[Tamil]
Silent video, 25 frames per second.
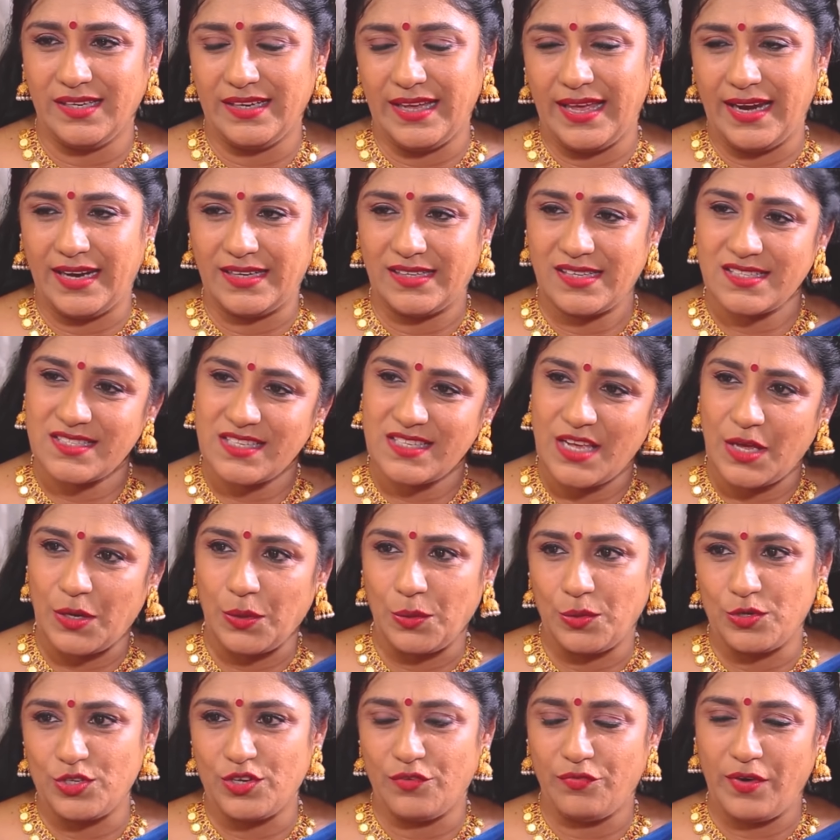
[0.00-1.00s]
டேரக்டர்
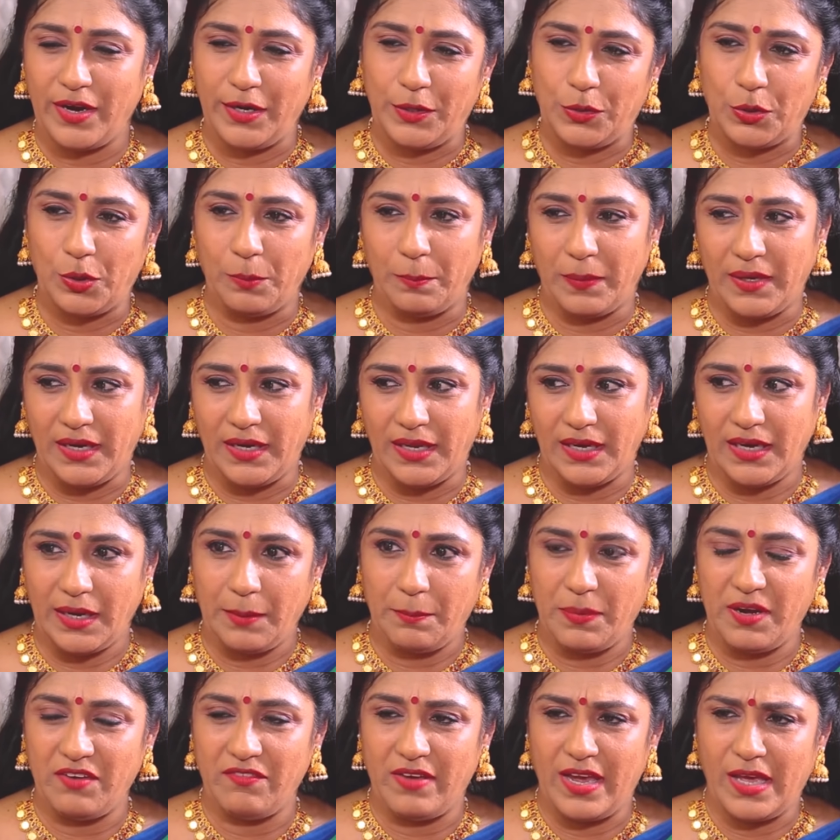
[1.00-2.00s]
சாரும் கொஞ்சம் ஃபைன் டியூன் பண்ணி
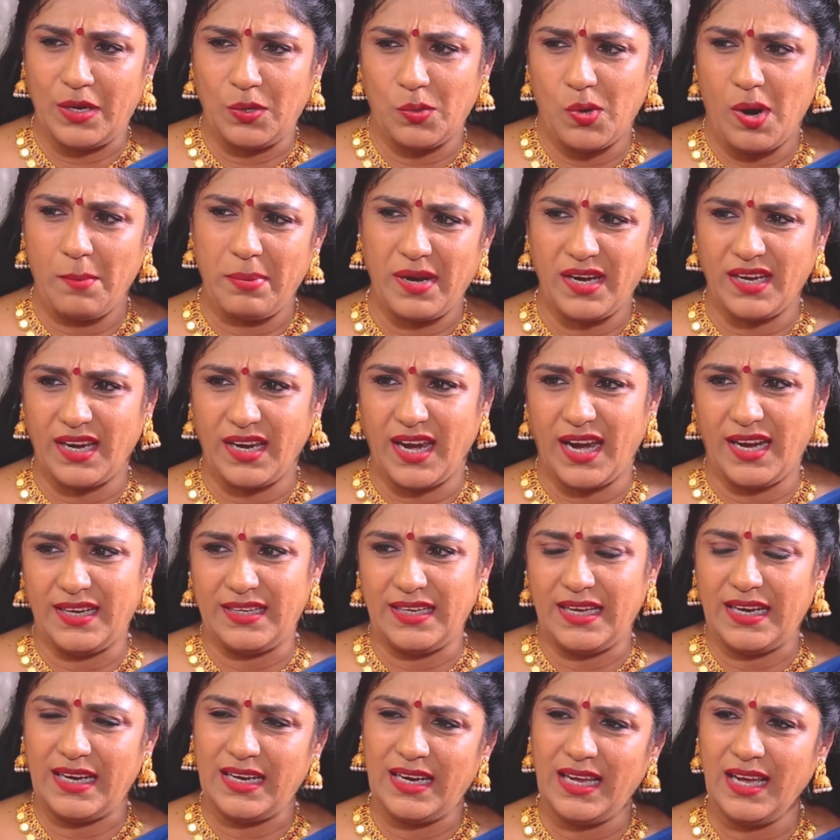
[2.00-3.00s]
எனக்கு இப்படி வேணும் அப்படின்னு
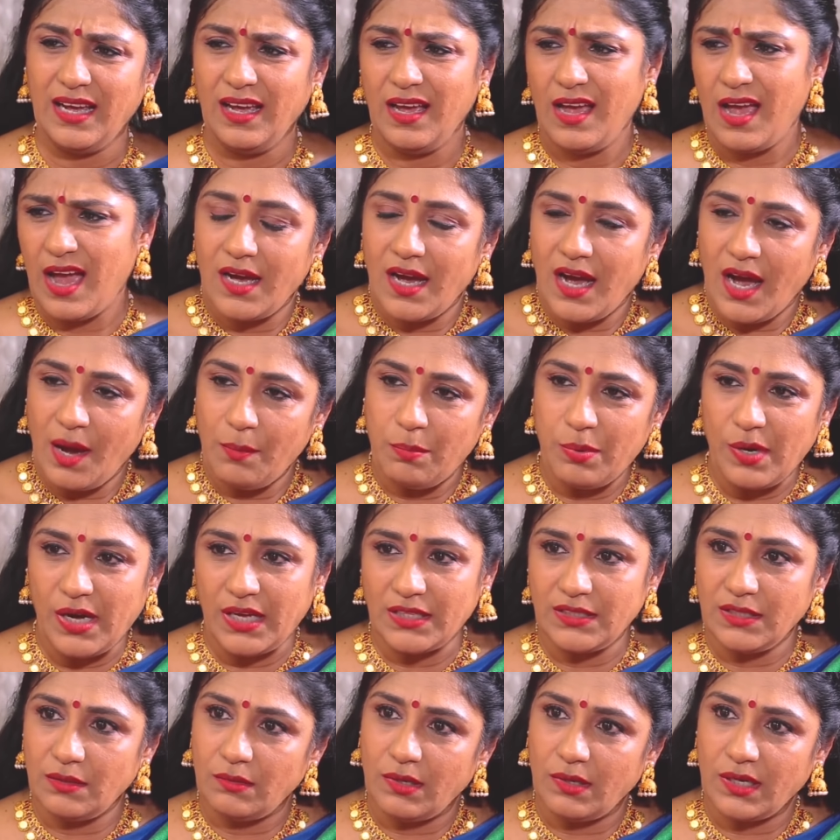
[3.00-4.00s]
கேட்டாருன்னா அப்போ
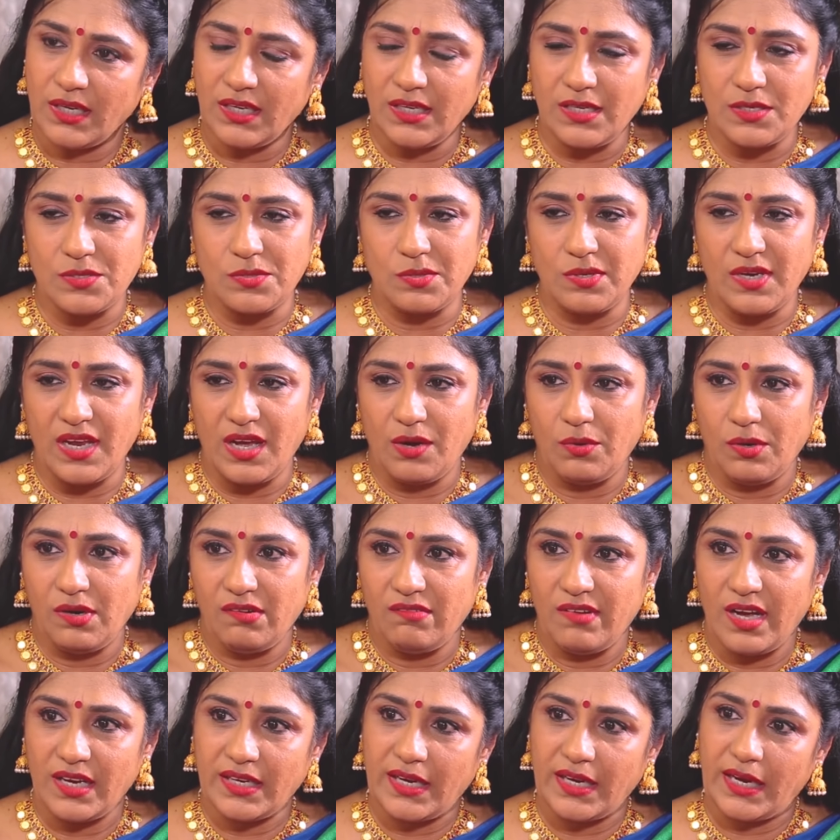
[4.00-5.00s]
அதை உடனே சூர்யா
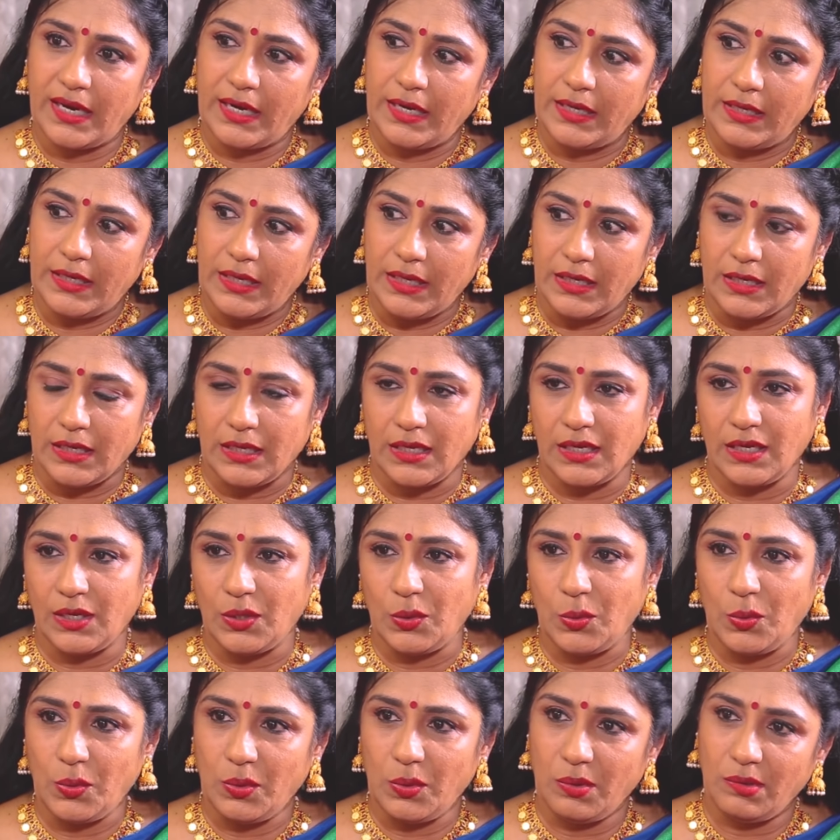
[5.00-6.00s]
உள்வாங்கிக்கிட்டு
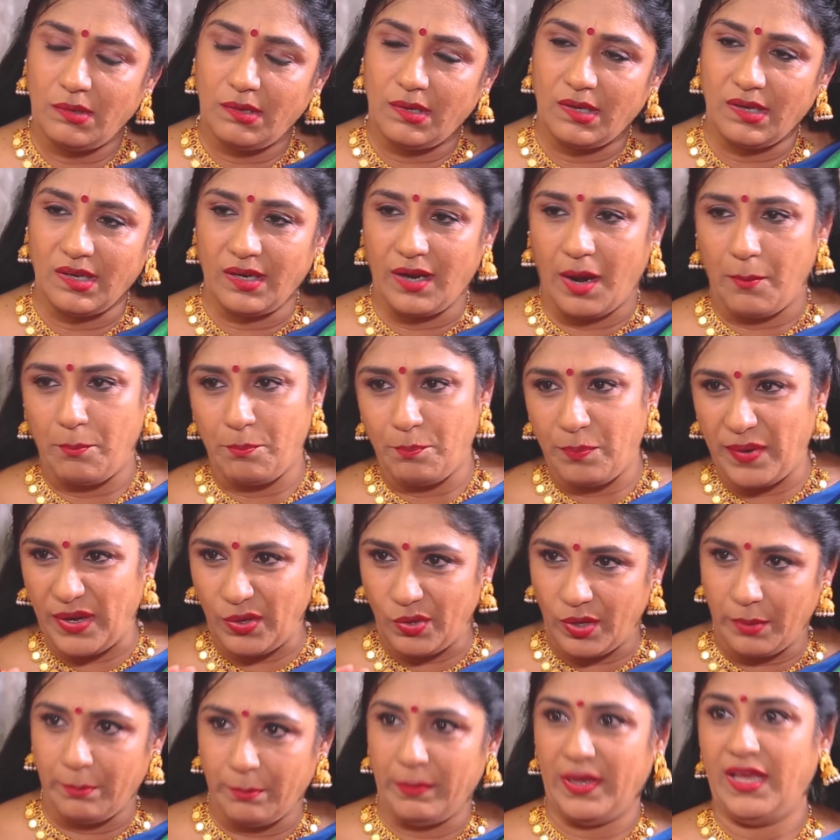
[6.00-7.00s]
இன்னும் ஒரு
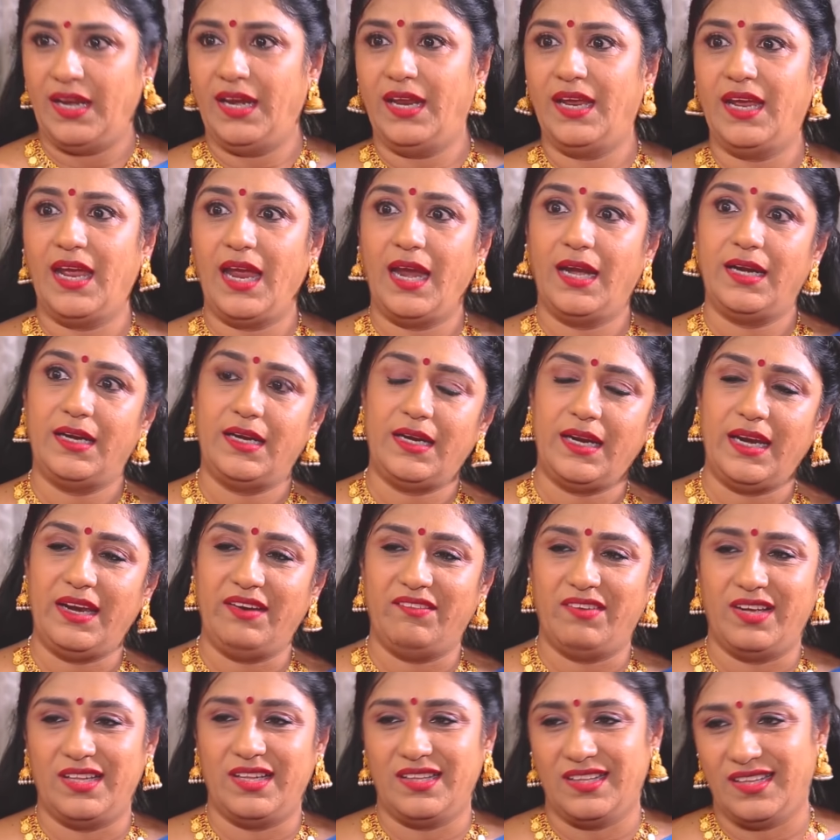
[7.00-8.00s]
அப்படி ஒரு மெருகேற்றி
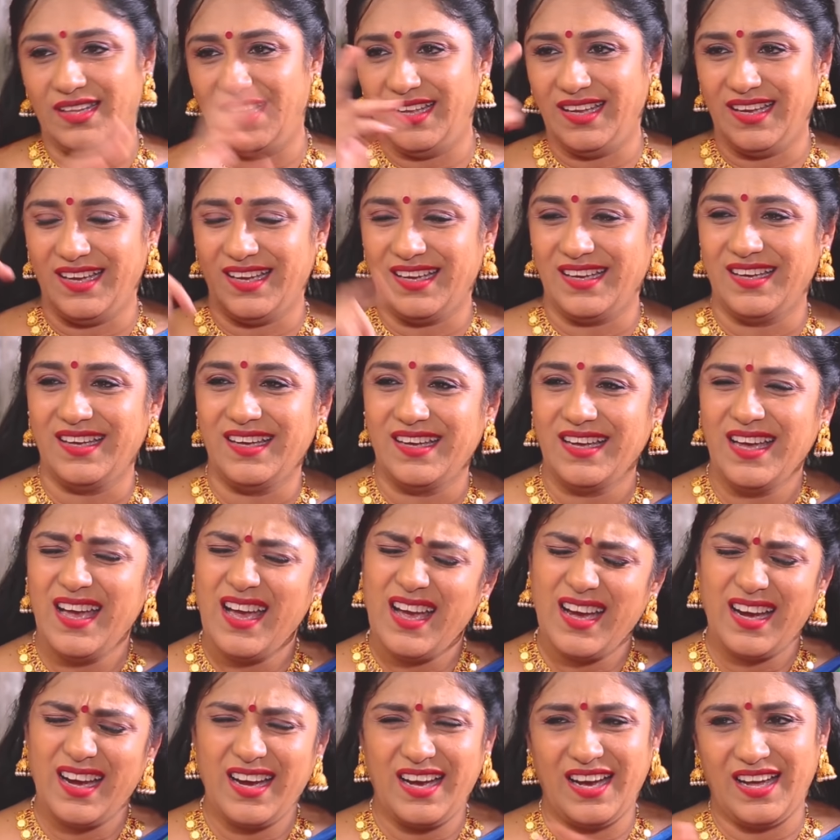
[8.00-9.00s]
வந்து
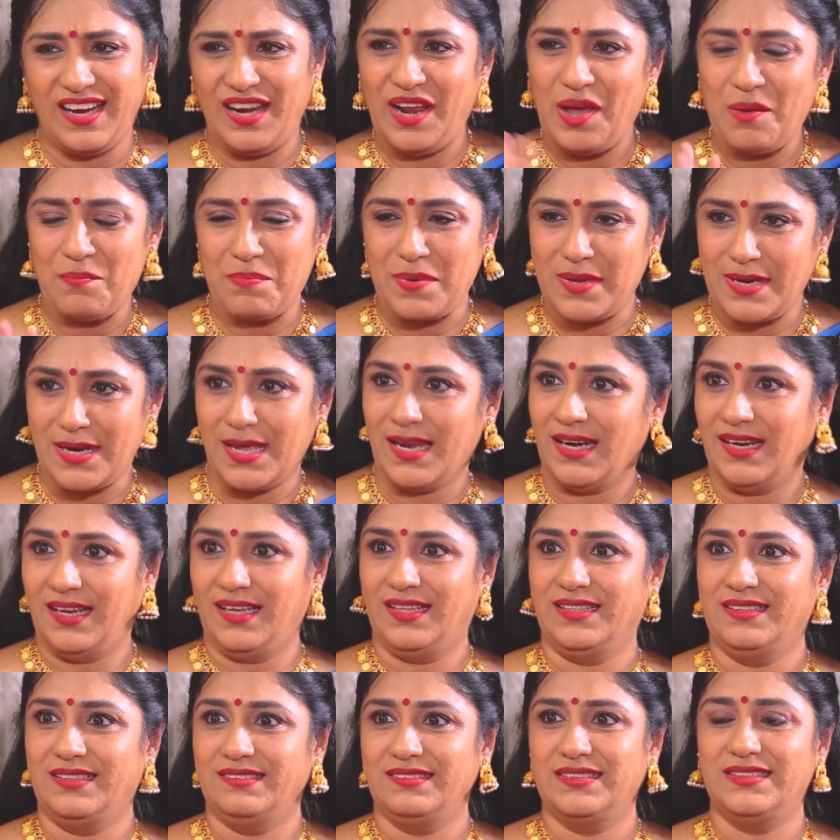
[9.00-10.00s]
கண்ணா பின்னா
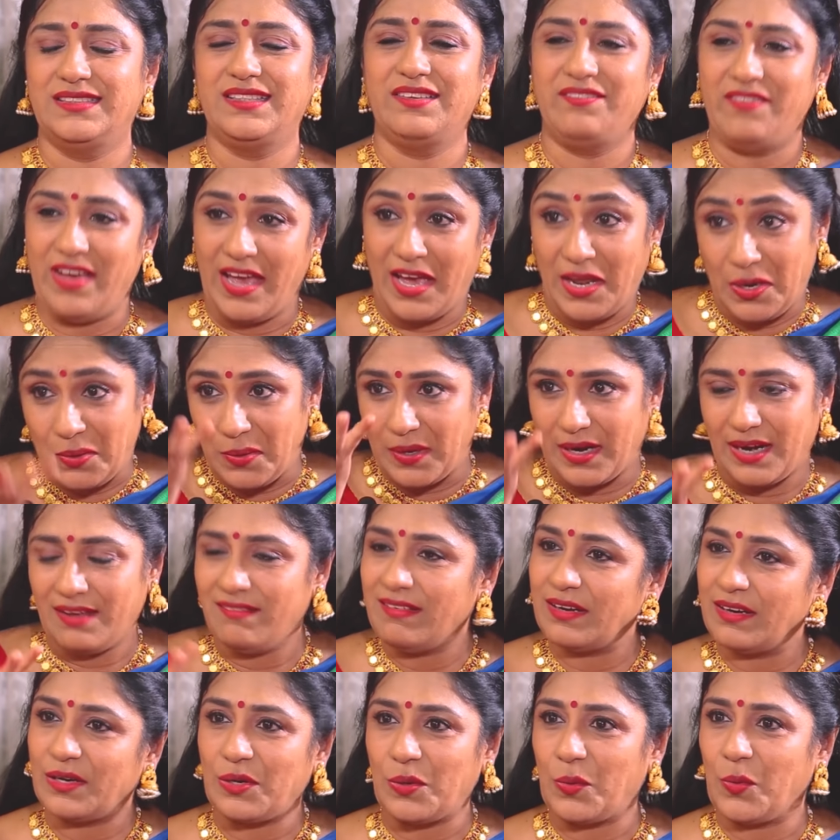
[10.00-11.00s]
அதை வந்து வேற ஒரு
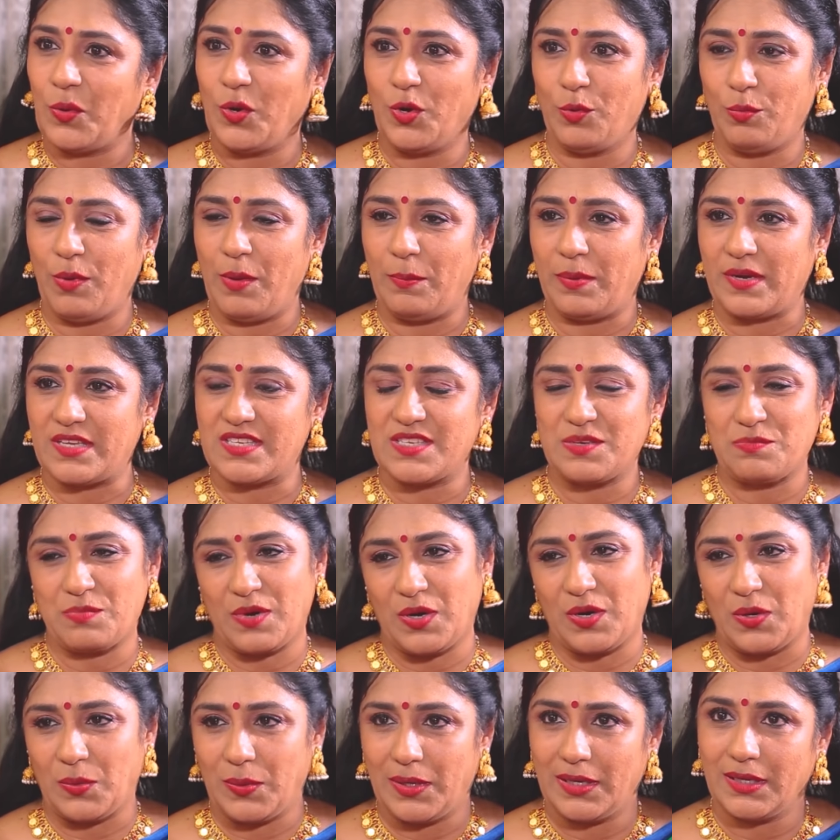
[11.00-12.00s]
லெவலுக்கு கொண்டு போய்
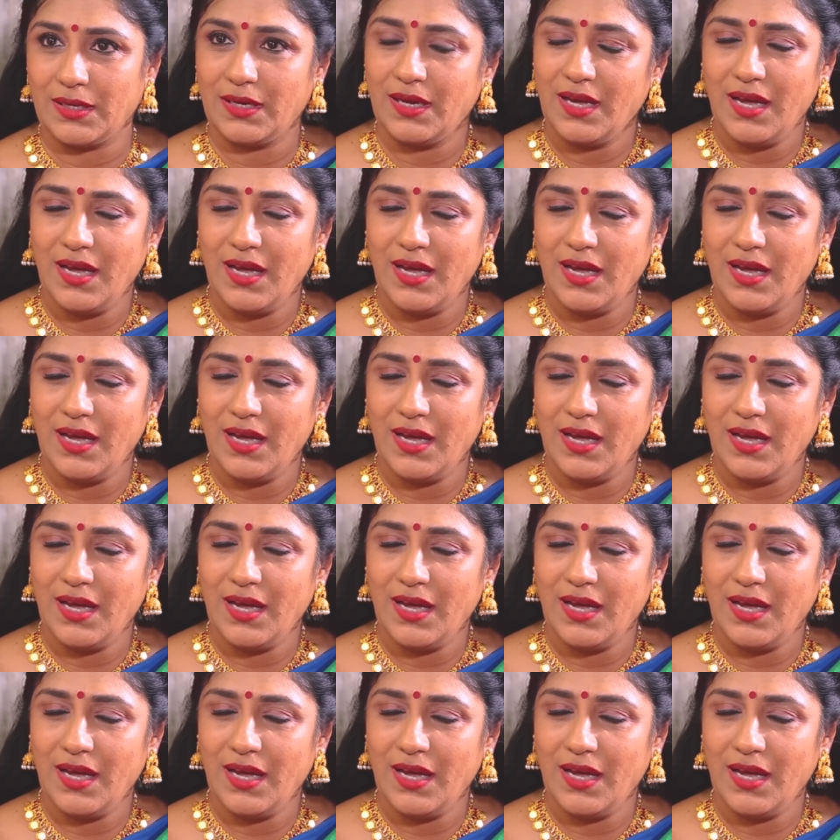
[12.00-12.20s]
ப்ரெசென்ட் பண்ணுவார்